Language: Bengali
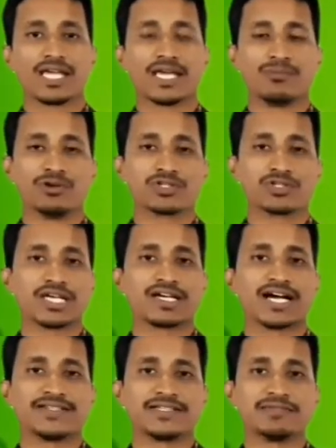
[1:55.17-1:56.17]
এবং সেই
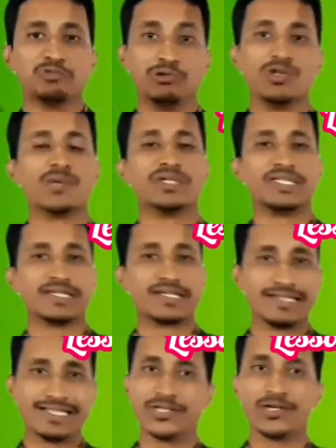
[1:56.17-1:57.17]
কাজের মূল্য আমাদেরকে
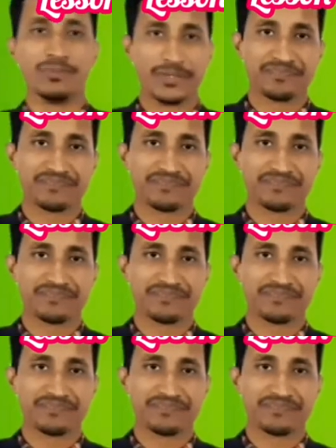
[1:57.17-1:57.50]
দিতে হবে